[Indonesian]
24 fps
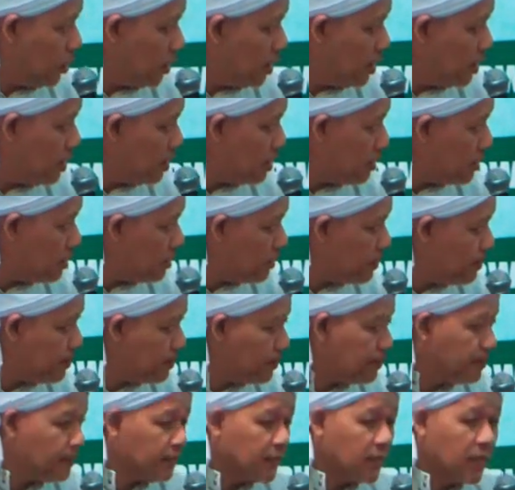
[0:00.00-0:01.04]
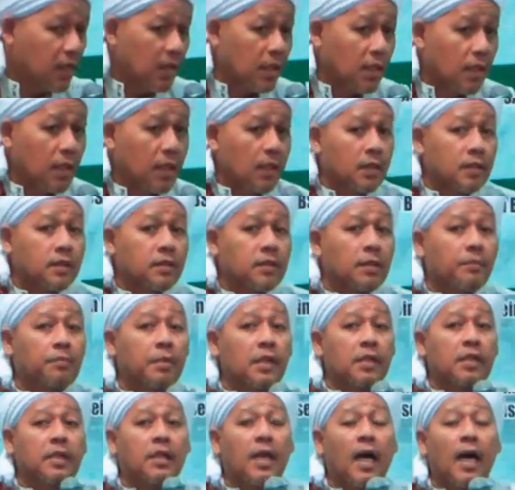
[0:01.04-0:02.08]
Betul?
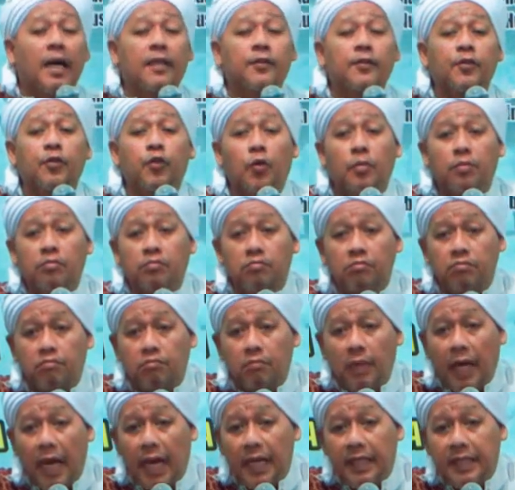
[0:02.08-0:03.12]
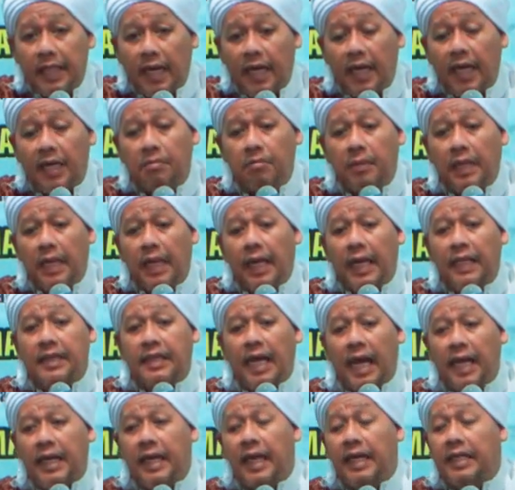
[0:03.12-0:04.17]
Seperti antum mengadakan
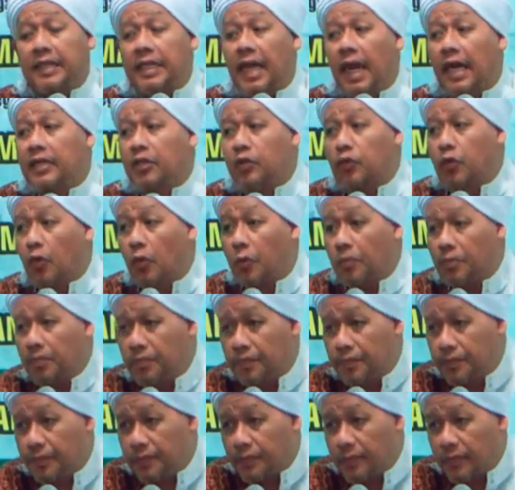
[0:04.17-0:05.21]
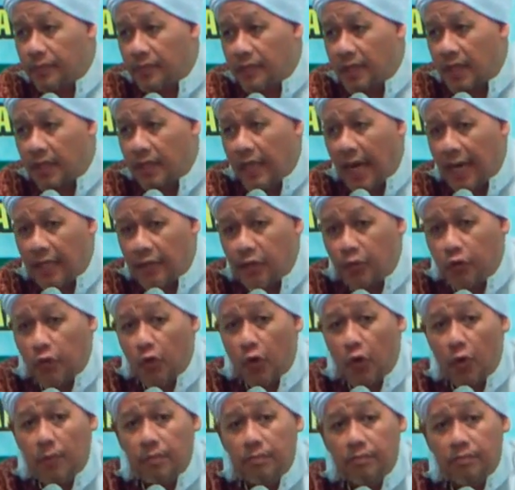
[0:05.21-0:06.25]
milad anaknya antum.
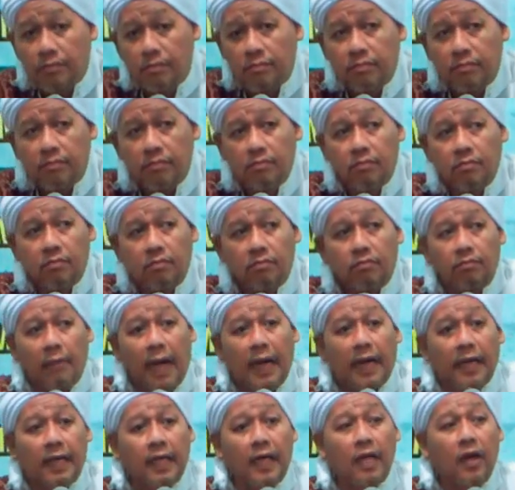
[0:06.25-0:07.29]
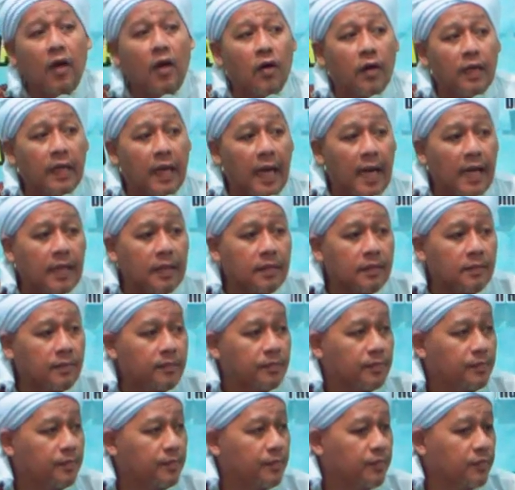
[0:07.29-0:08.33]
Antum manggil orang